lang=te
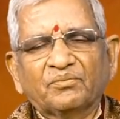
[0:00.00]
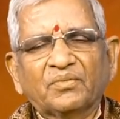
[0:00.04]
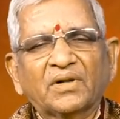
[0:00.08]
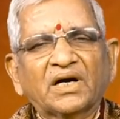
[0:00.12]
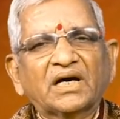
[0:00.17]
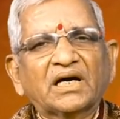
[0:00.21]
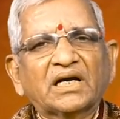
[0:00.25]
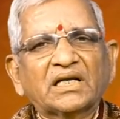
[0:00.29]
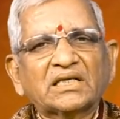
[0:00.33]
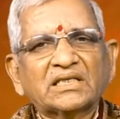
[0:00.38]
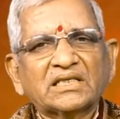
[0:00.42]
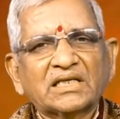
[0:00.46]

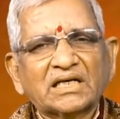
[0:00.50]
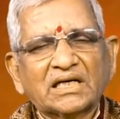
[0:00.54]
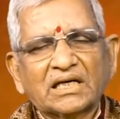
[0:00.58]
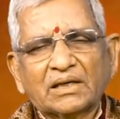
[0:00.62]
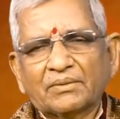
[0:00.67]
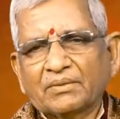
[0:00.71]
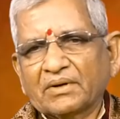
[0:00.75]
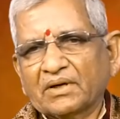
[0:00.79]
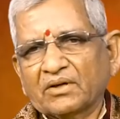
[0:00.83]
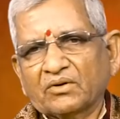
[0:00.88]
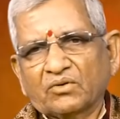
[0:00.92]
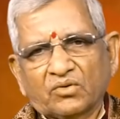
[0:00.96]
మకర
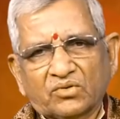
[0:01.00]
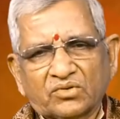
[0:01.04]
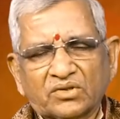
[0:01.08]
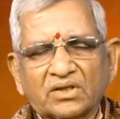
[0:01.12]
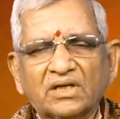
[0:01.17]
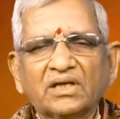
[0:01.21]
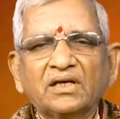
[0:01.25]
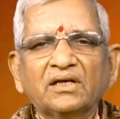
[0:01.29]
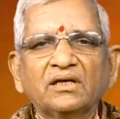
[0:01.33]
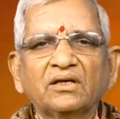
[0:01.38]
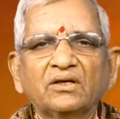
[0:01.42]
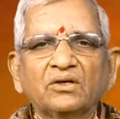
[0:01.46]
సంక్రమణం
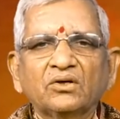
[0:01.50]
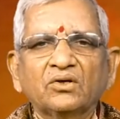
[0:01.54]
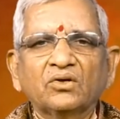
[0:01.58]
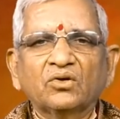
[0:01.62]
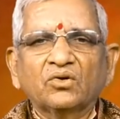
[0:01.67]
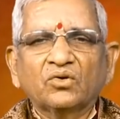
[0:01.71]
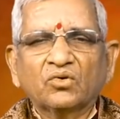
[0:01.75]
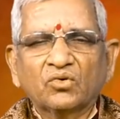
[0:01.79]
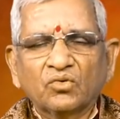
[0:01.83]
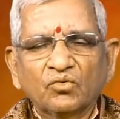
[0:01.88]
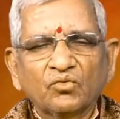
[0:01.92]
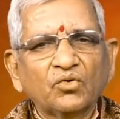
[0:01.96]
రోజున
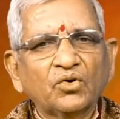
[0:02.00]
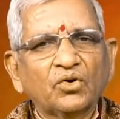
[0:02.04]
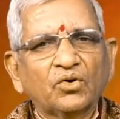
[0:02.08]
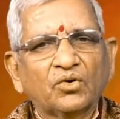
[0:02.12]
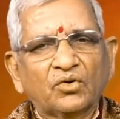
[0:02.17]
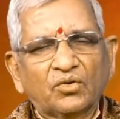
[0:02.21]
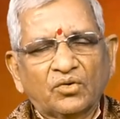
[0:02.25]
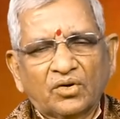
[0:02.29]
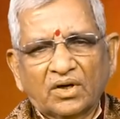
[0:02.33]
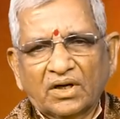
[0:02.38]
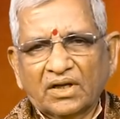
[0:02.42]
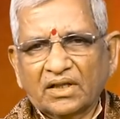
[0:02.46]
నువ్వుల
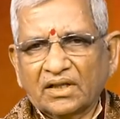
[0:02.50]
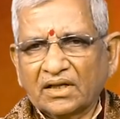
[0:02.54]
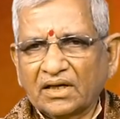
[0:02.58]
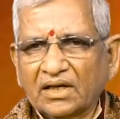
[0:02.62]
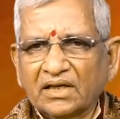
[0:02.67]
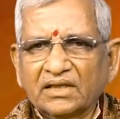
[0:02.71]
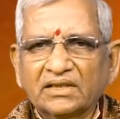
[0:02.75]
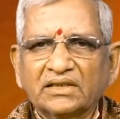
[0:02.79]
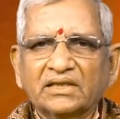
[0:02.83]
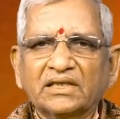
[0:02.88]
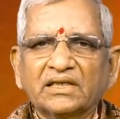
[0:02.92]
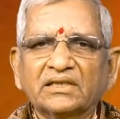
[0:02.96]
నూనెని
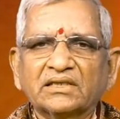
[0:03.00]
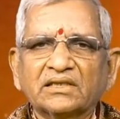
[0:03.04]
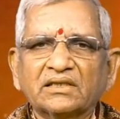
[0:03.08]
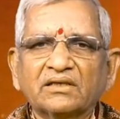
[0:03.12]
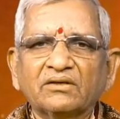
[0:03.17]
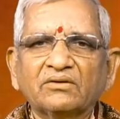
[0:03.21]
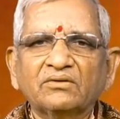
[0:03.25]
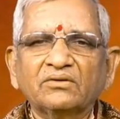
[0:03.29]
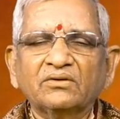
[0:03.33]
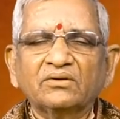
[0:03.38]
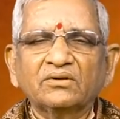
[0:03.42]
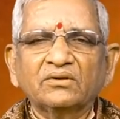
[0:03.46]
దానం
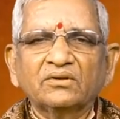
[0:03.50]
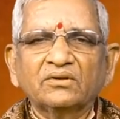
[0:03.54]
చేయించడం